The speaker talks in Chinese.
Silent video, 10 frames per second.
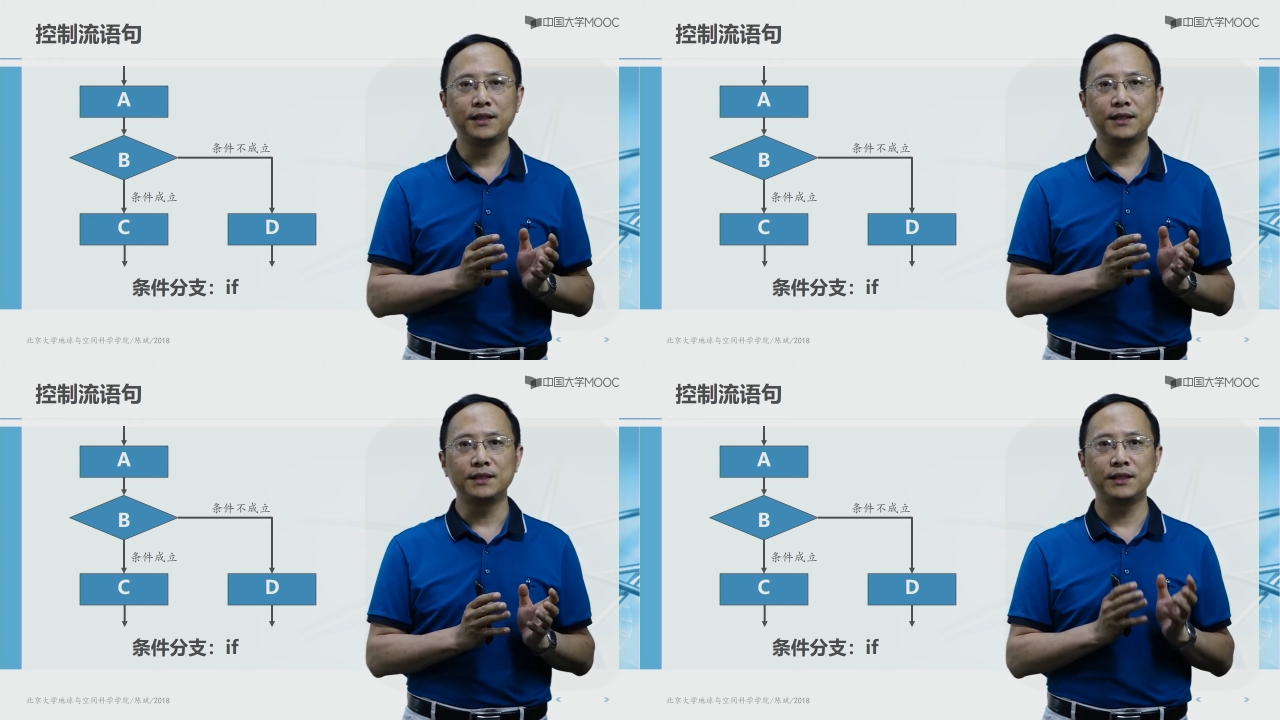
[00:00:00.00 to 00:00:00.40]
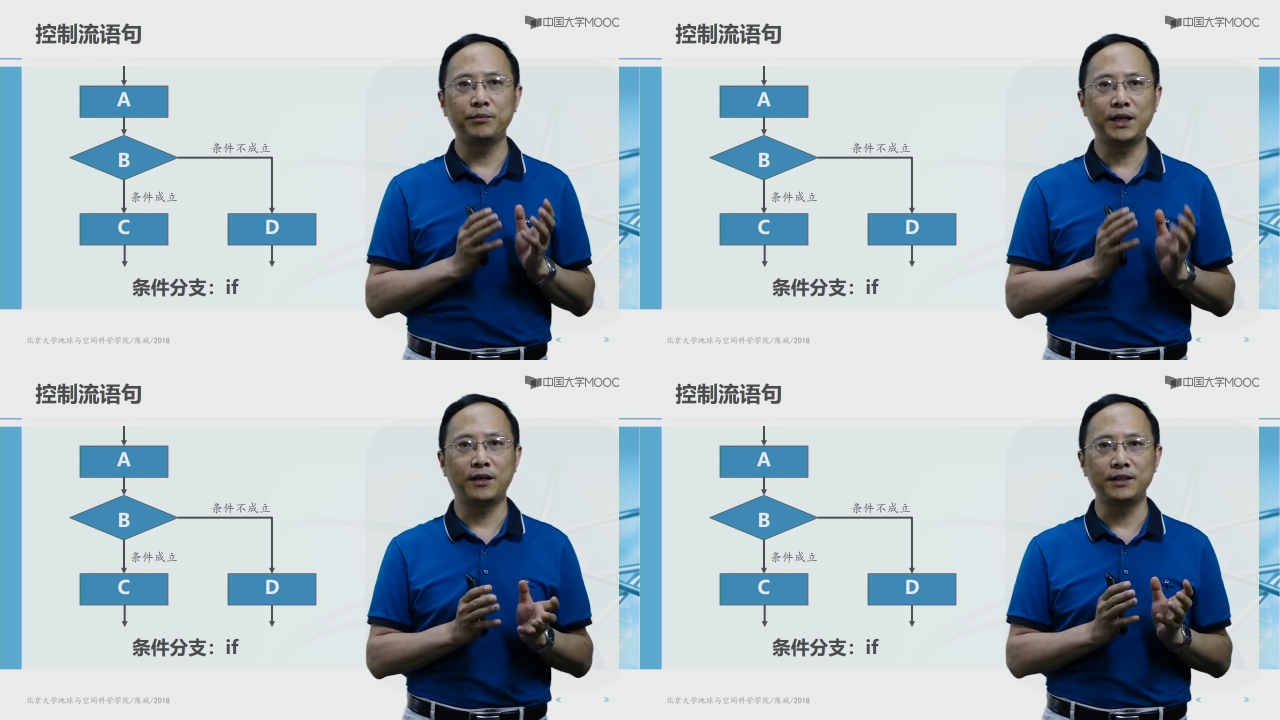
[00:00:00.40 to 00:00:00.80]
这个
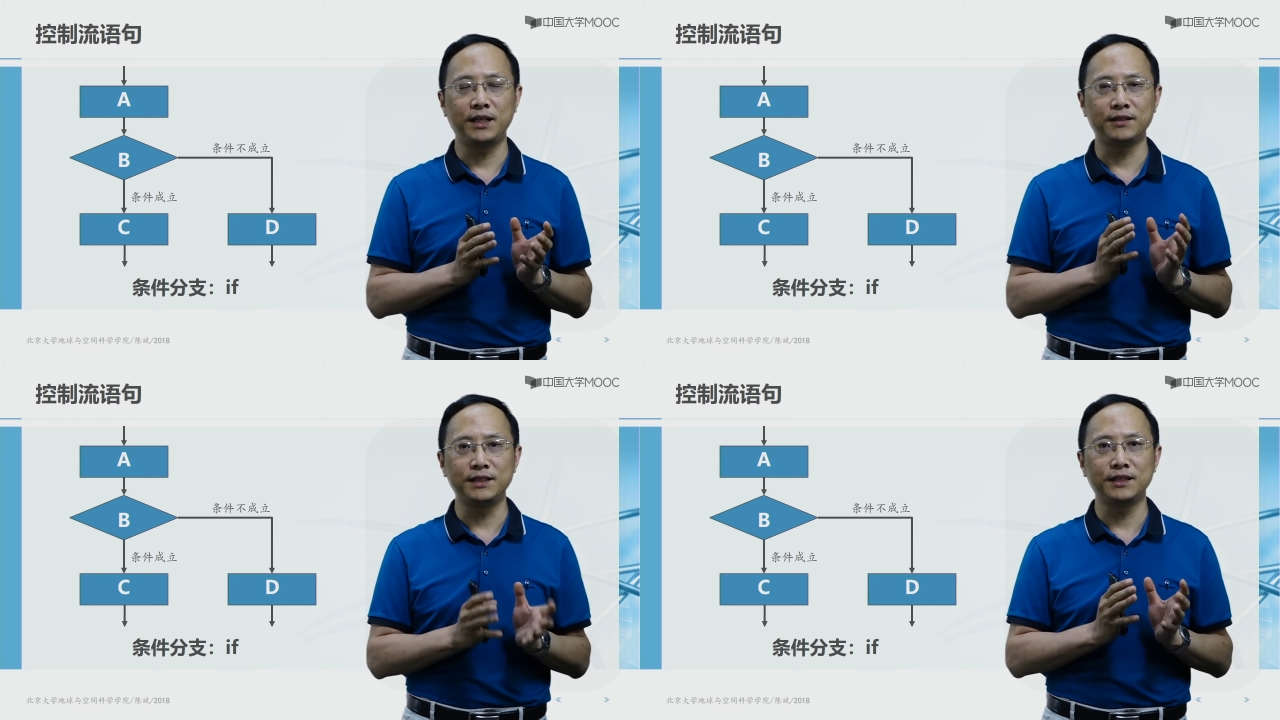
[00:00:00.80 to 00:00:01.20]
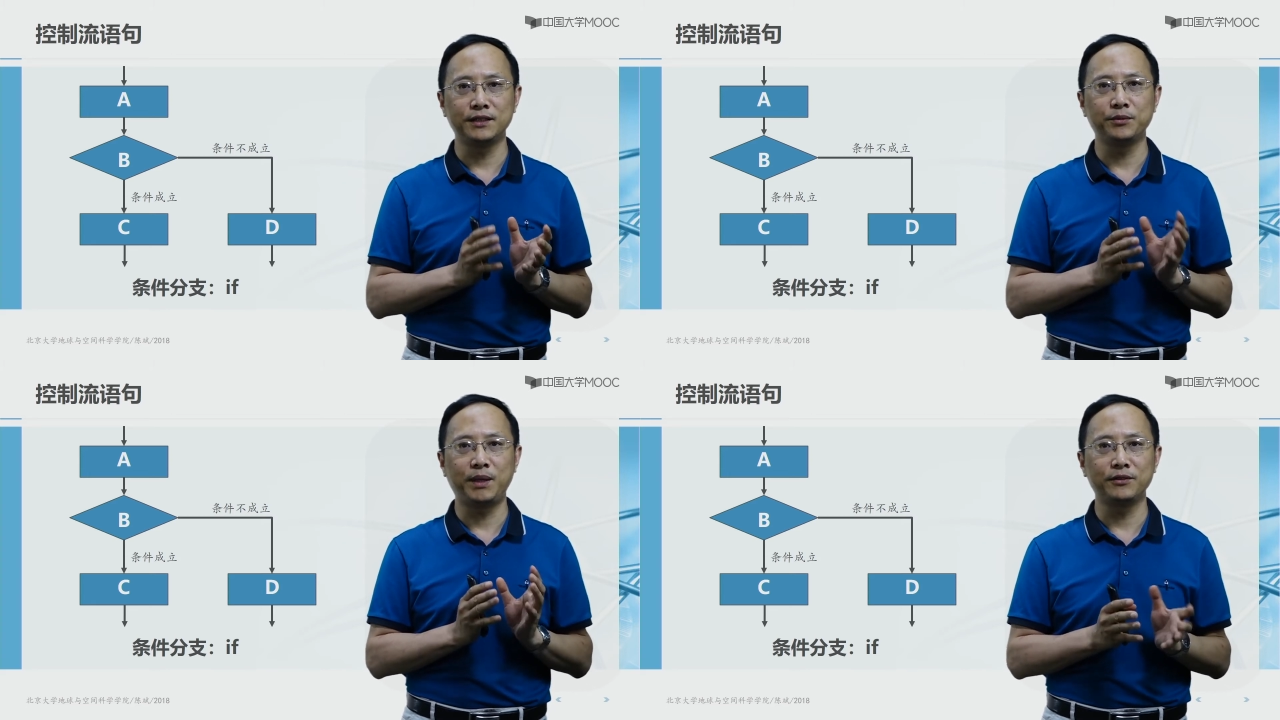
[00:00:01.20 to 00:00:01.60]
条条件呢
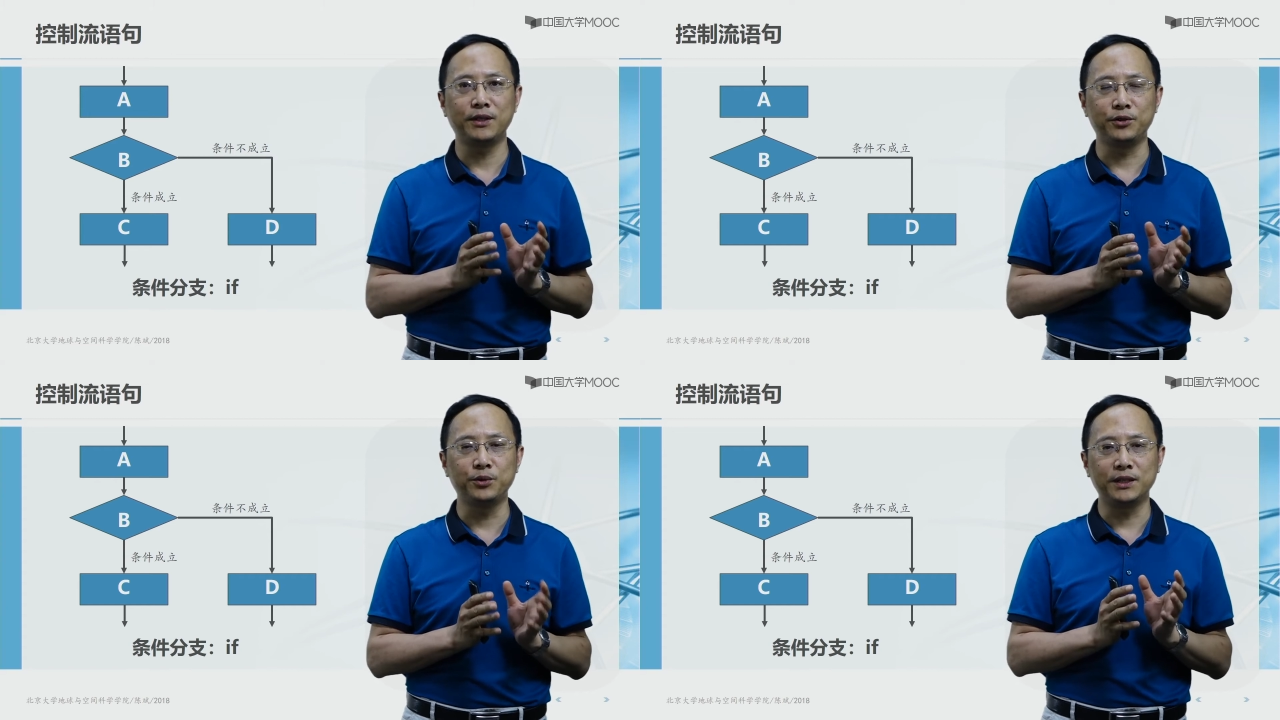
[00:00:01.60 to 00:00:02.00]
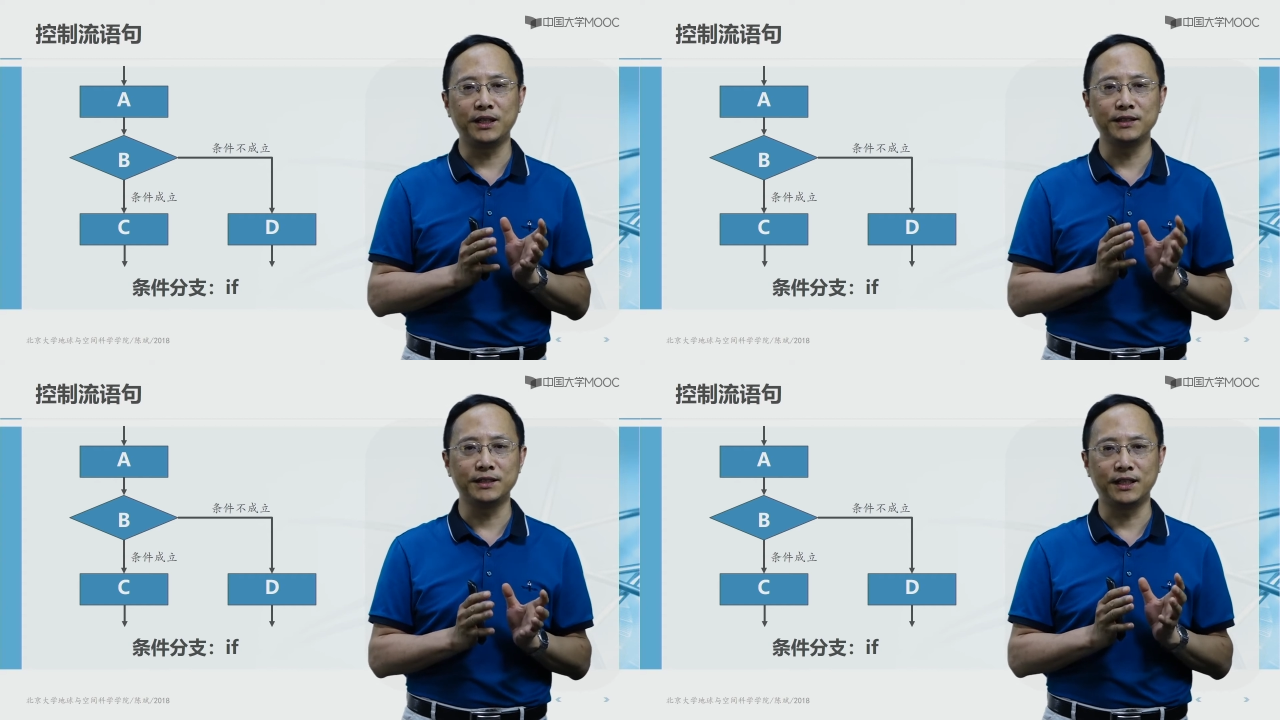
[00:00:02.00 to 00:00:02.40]
就判断，如果条
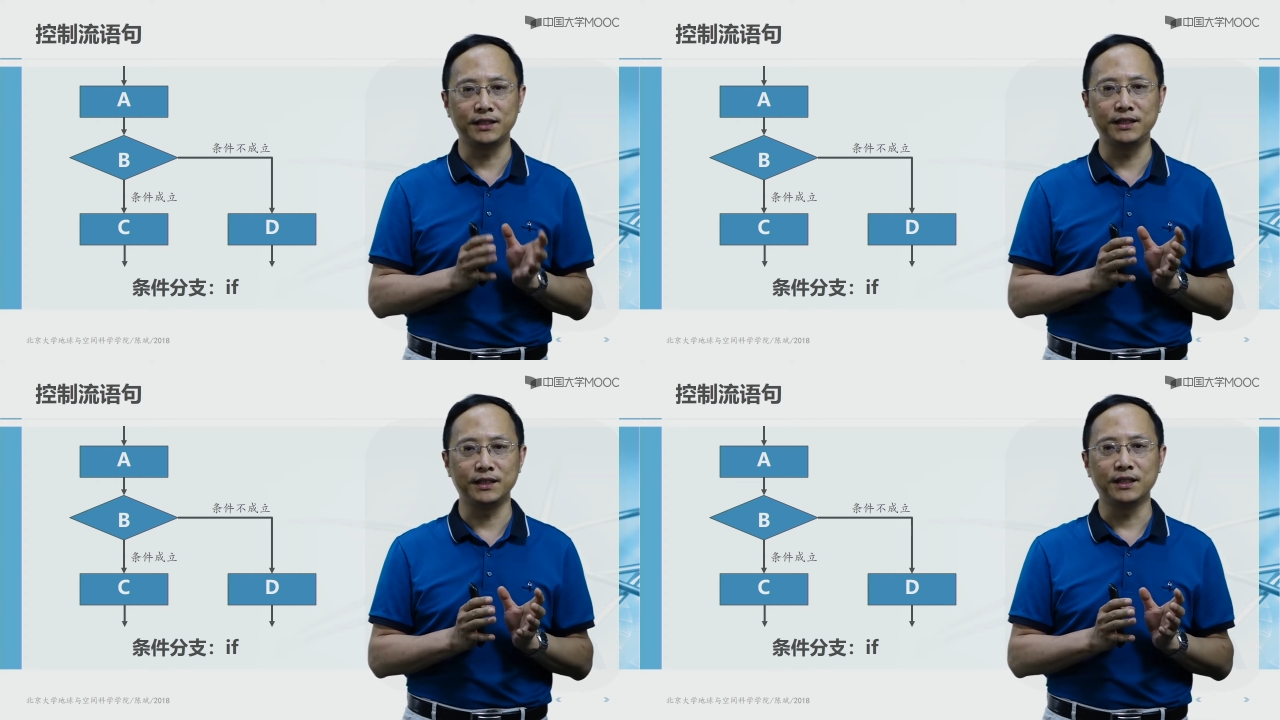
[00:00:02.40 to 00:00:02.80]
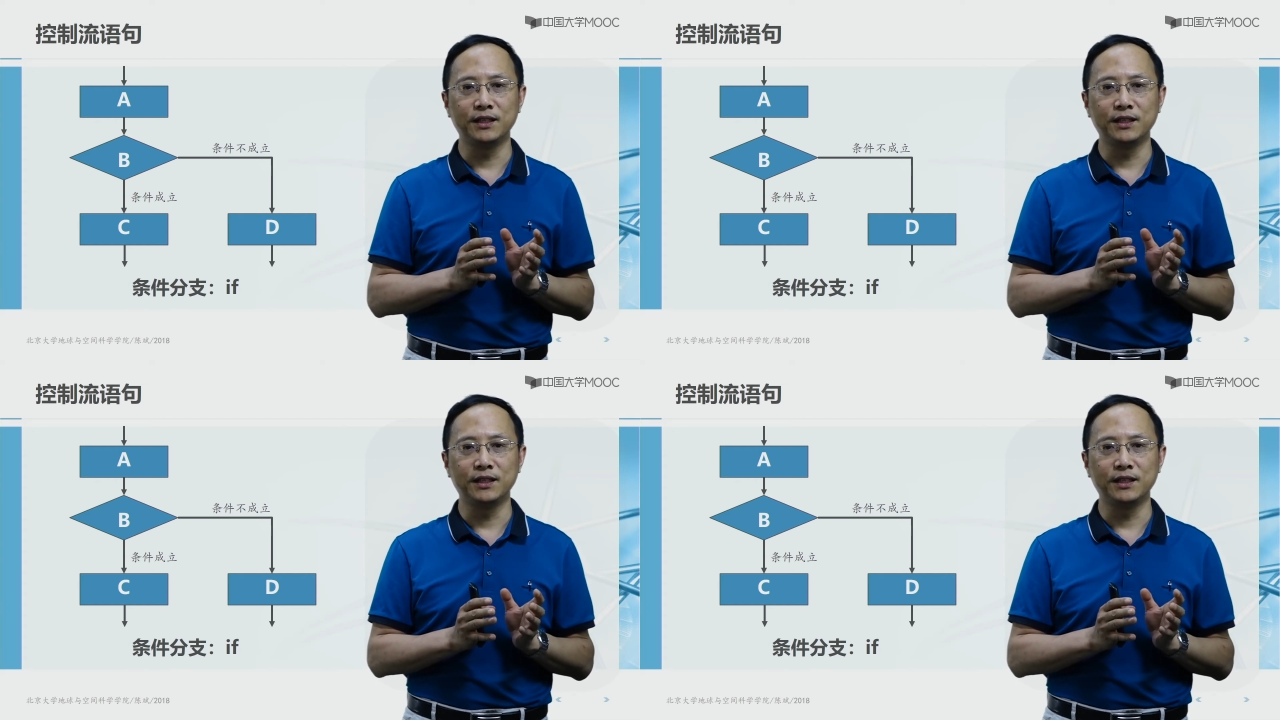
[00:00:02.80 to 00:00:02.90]
件成立，